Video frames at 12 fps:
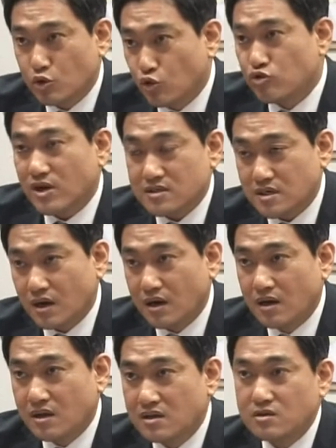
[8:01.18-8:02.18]
교류하자
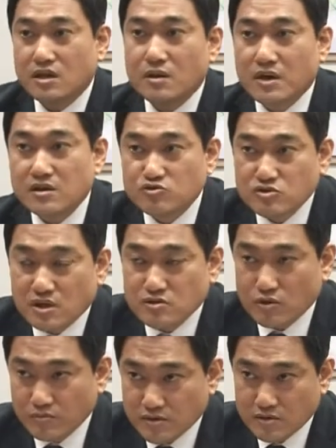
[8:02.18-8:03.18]
이렇게만은 주장할 수
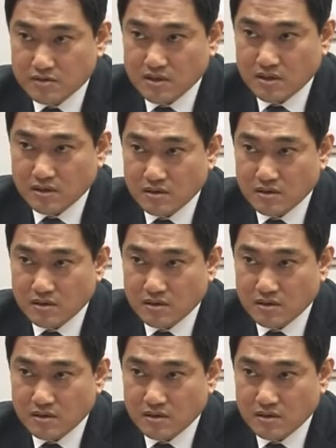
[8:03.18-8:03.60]
없는 거잖아요.